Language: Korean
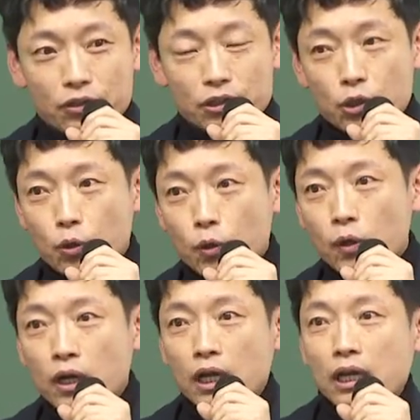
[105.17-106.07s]

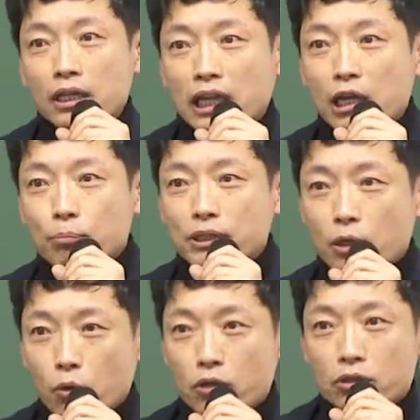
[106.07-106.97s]
그리고
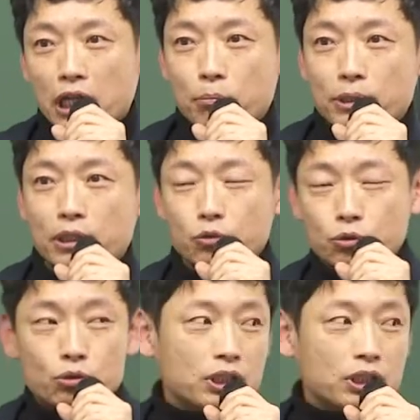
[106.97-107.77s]
대인배상 1, 대인배상 2,